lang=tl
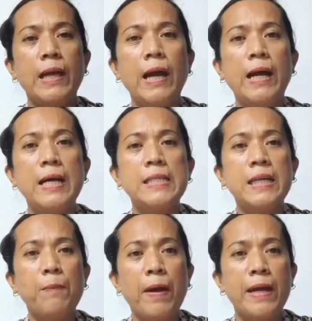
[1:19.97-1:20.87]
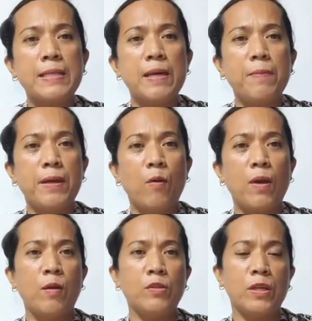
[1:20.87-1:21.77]
uh, si Kabayan, sabi niya,
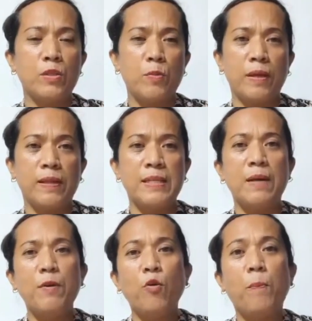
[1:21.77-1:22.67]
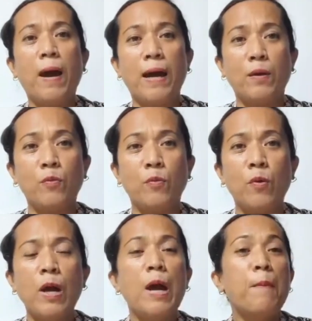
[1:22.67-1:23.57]
wala daw siyang swerte. Sabi ko,
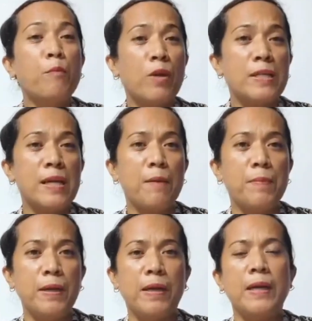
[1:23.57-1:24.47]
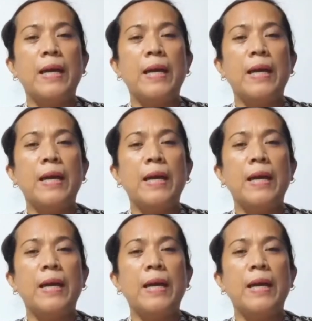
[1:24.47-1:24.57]
paano mo nasabi?